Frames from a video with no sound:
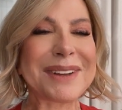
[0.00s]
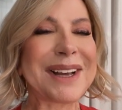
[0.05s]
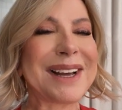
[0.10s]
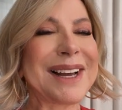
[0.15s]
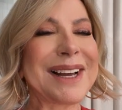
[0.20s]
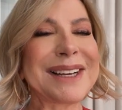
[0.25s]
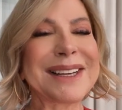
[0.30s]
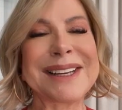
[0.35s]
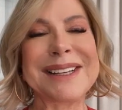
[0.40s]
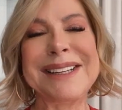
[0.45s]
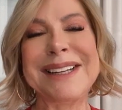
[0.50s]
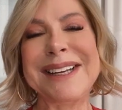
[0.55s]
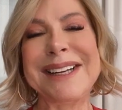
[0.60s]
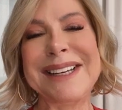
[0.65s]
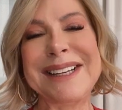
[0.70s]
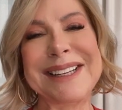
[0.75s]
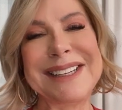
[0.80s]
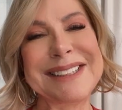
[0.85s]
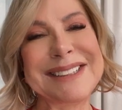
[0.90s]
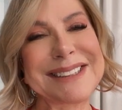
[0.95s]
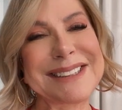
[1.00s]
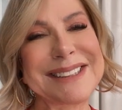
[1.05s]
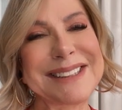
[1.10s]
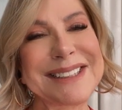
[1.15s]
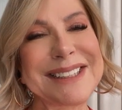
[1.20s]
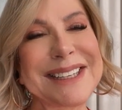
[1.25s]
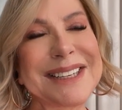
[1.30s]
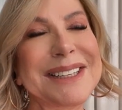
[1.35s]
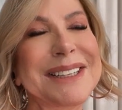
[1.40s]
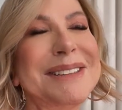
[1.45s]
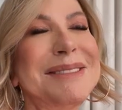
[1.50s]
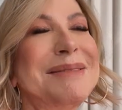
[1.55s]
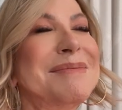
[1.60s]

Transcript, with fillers: Ai, que delícia!